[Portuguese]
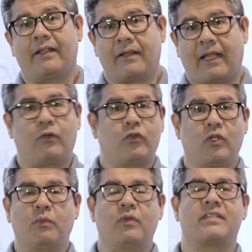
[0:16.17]
claro,
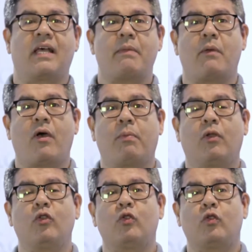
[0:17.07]
todo mundo sabe, é a maior
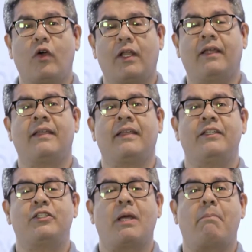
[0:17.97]
produtora
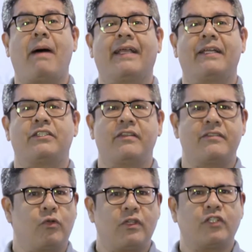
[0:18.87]
de abacaxis
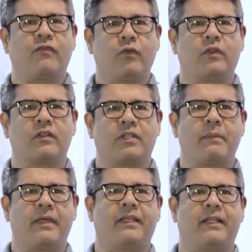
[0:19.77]
e outras frutas
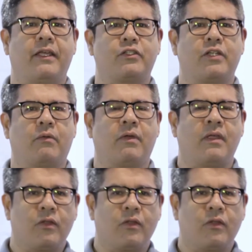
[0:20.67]
também aqui na região.